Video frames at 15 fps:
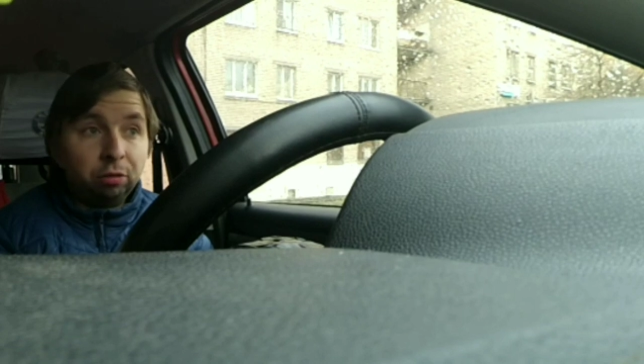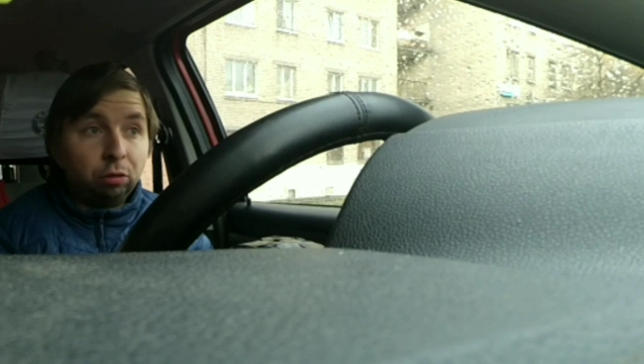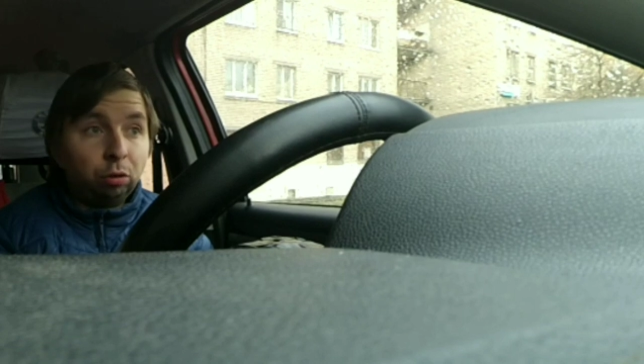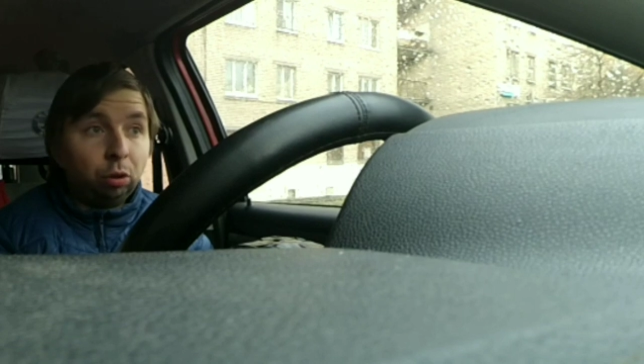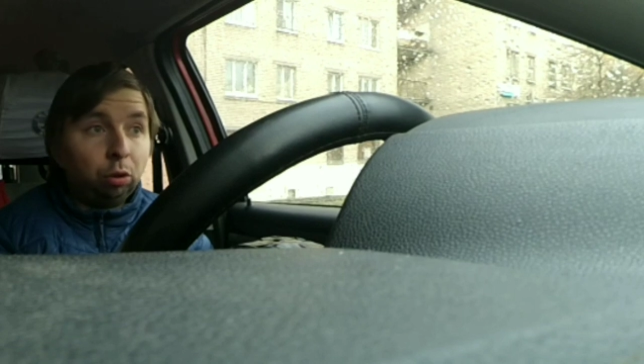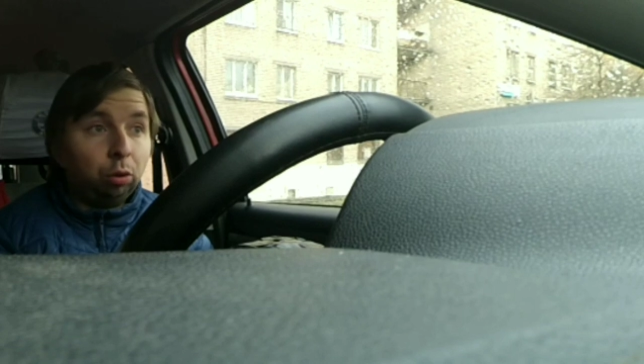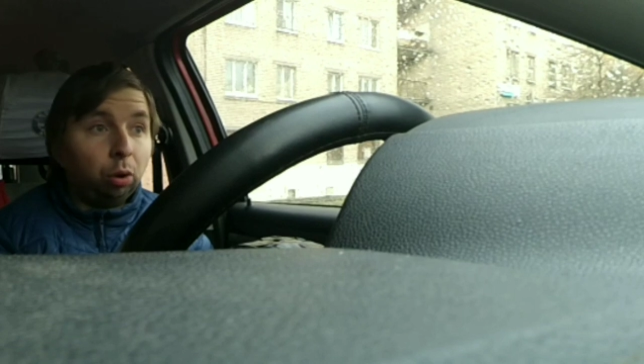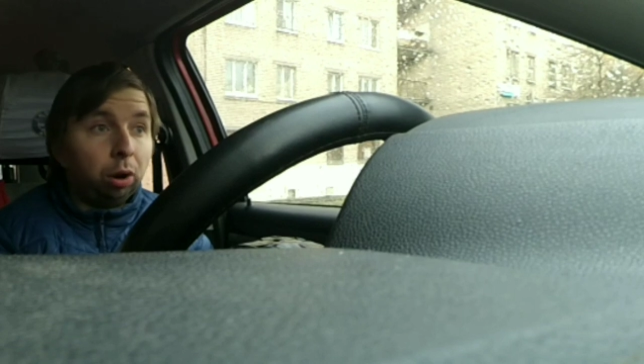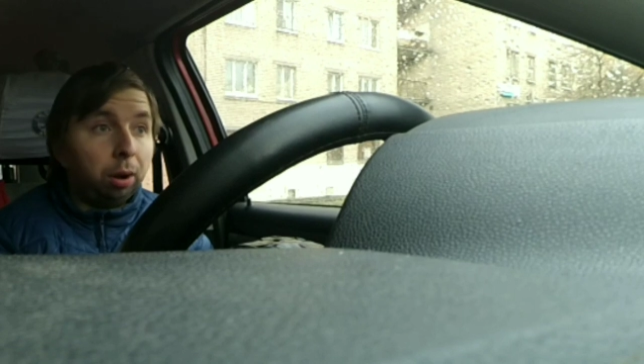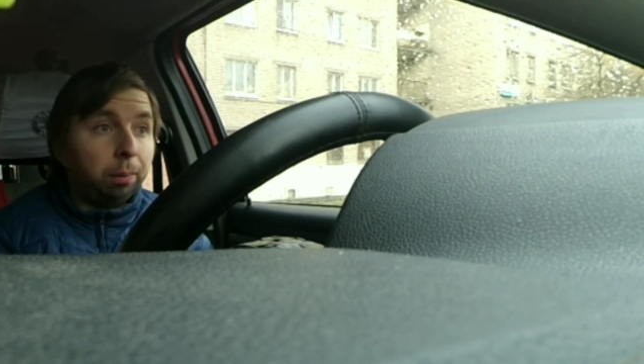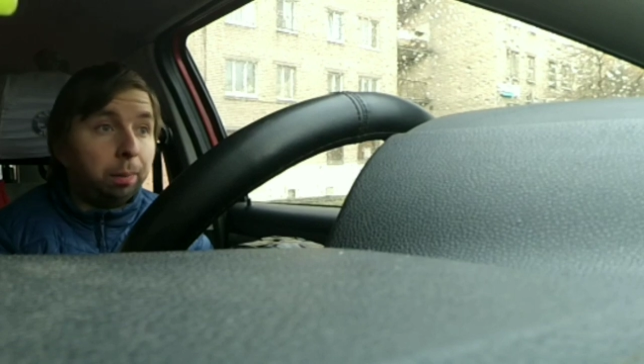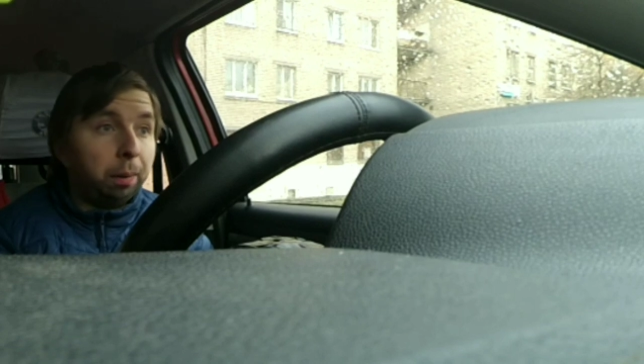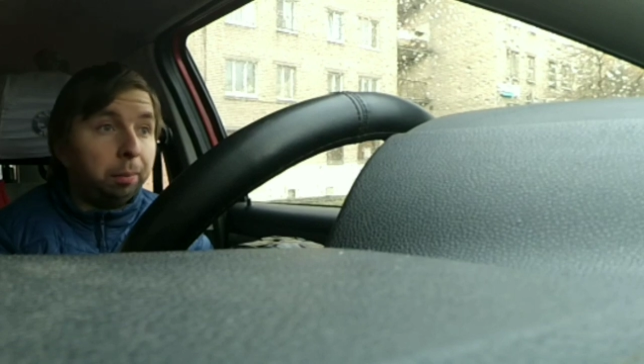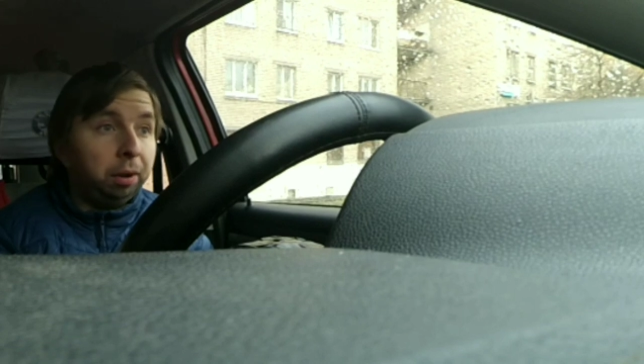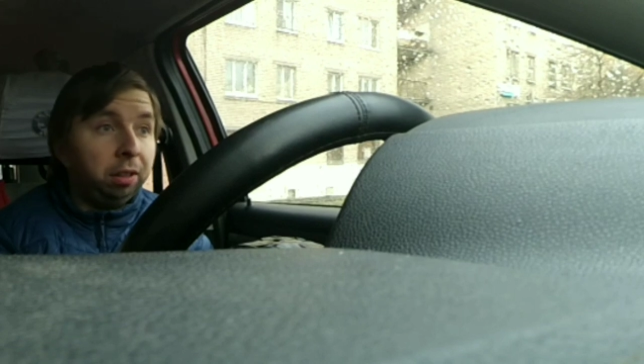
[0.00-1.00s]
Стоит только
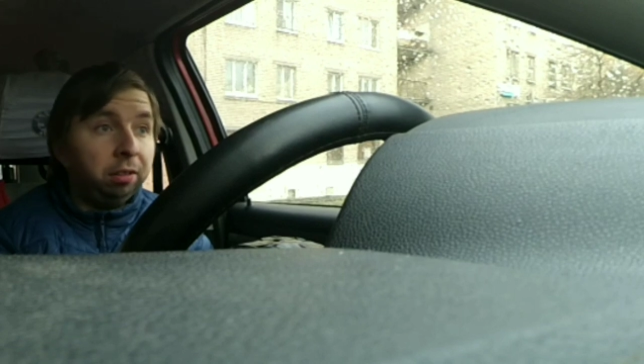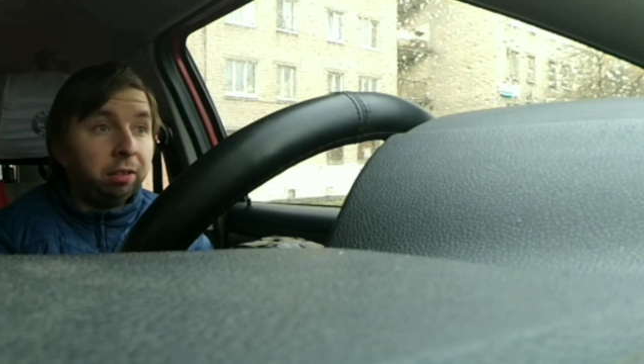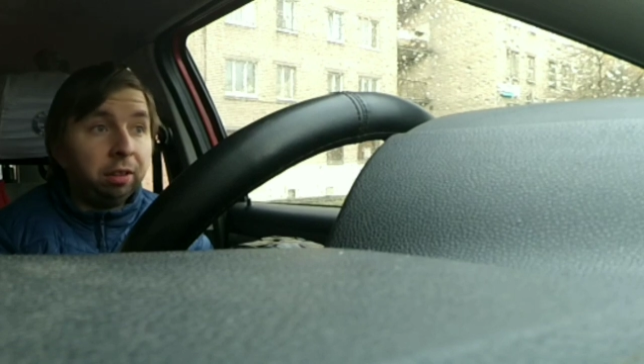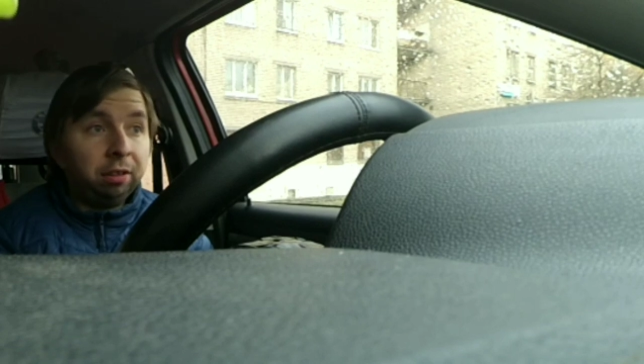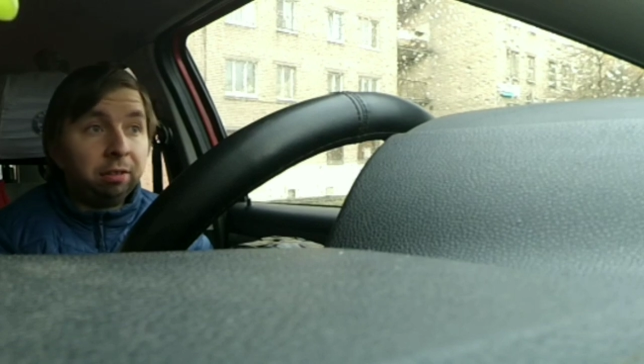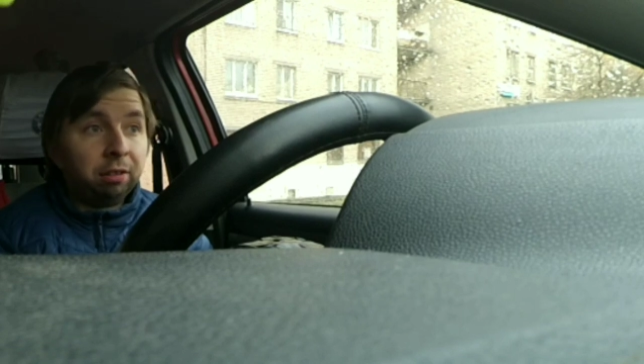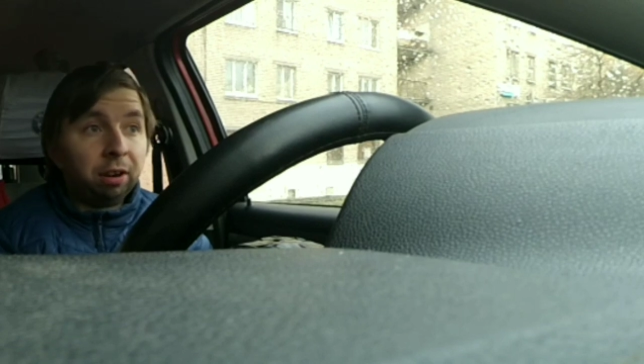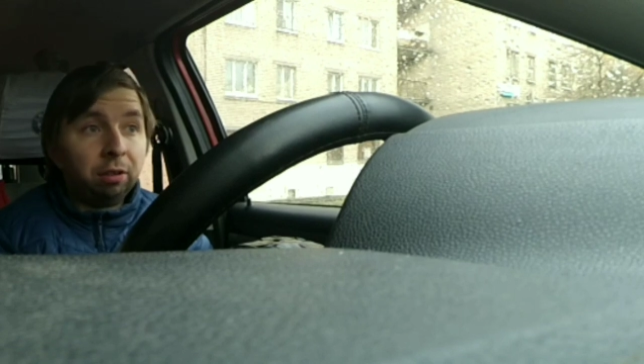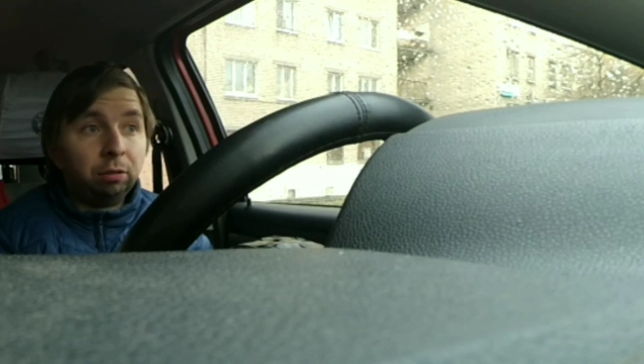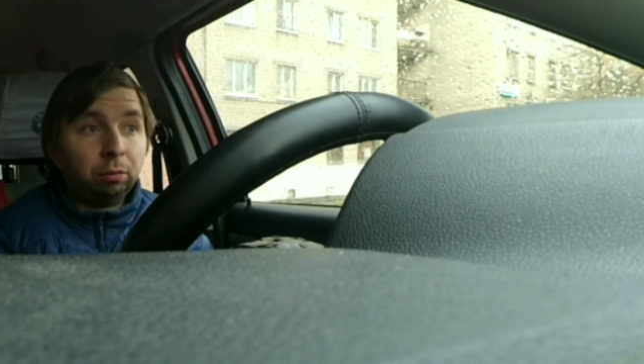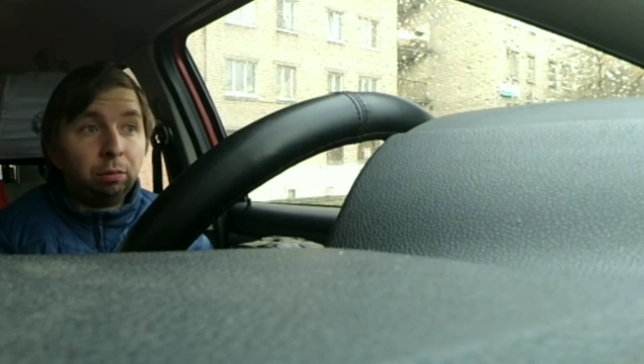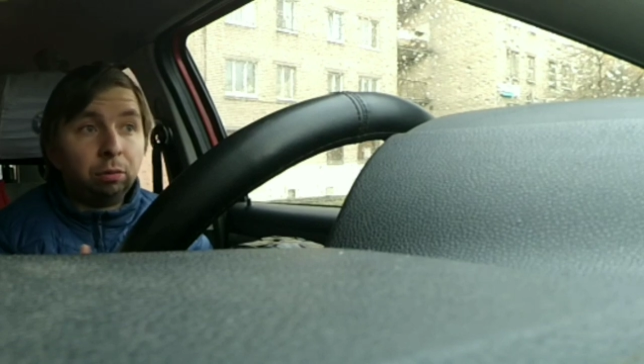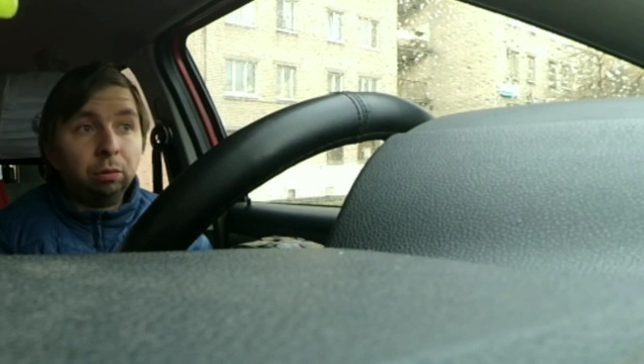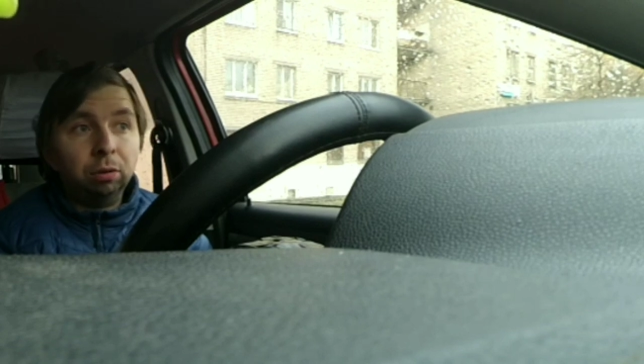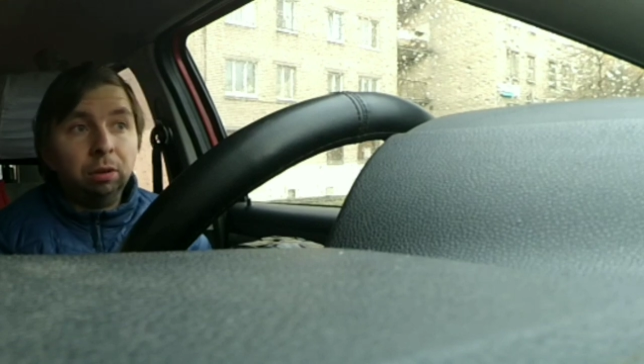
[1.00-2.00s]
помыть, и сразу
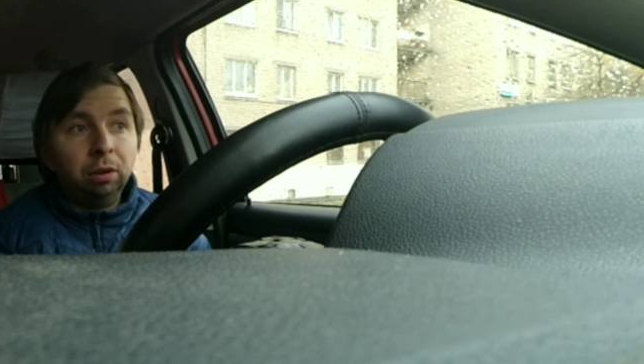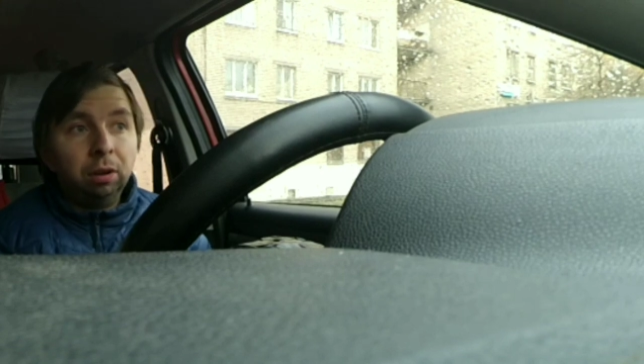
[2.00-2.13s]
все.